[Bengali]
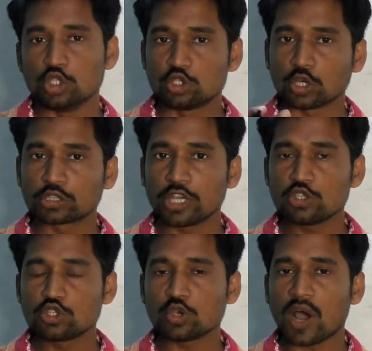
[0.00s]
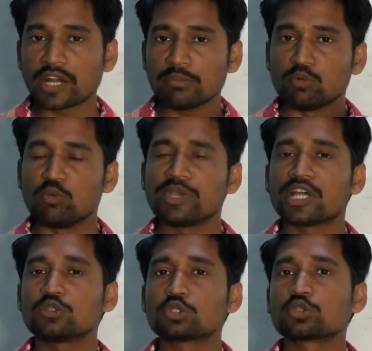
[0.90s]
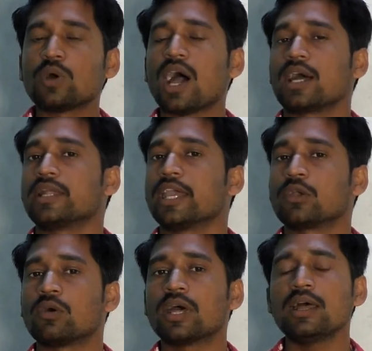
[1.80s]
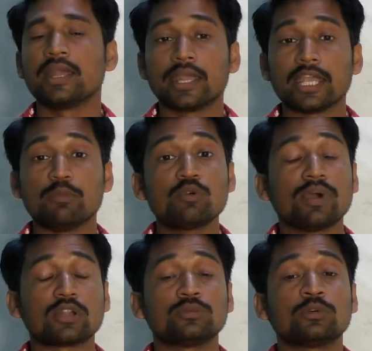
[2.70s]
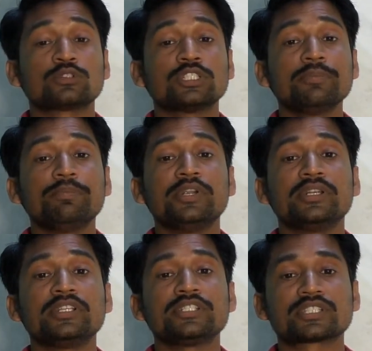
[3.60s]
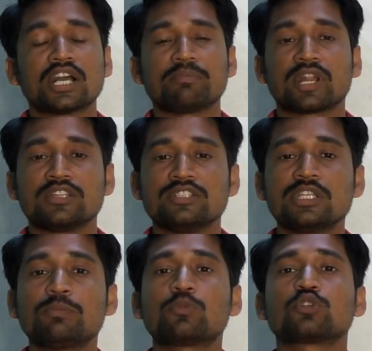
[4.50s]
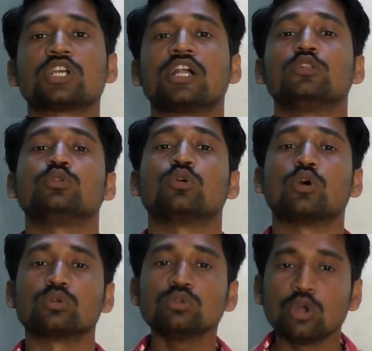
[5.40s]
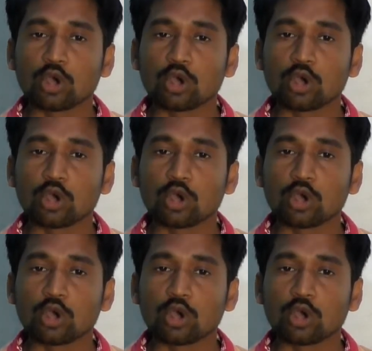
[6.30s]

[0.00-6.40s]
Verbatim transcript: যথেচ্ছ হারে ভূমি রাজস্ব আদায় করা এবং ভারতবর্ষে ব্রিটিশ সাম্রাজ্যের প্রসারিতকরণ